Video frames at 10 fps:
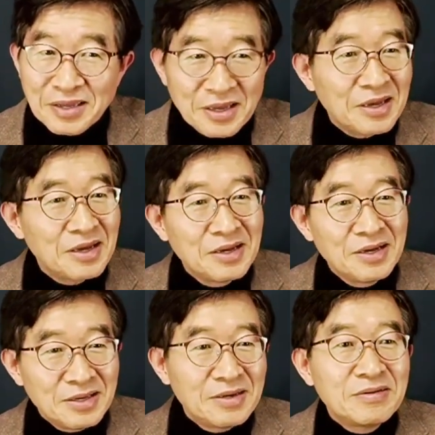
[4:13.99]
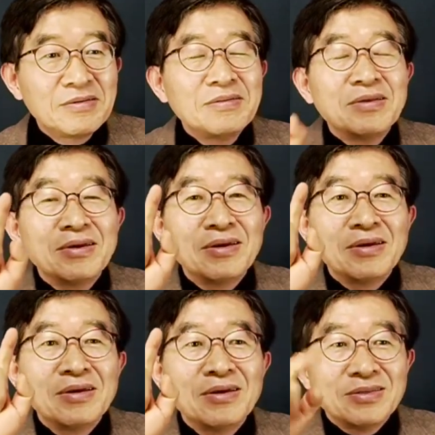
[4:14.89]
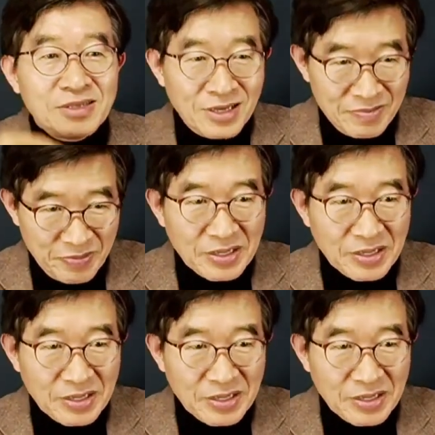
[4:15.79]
예. 이거는 제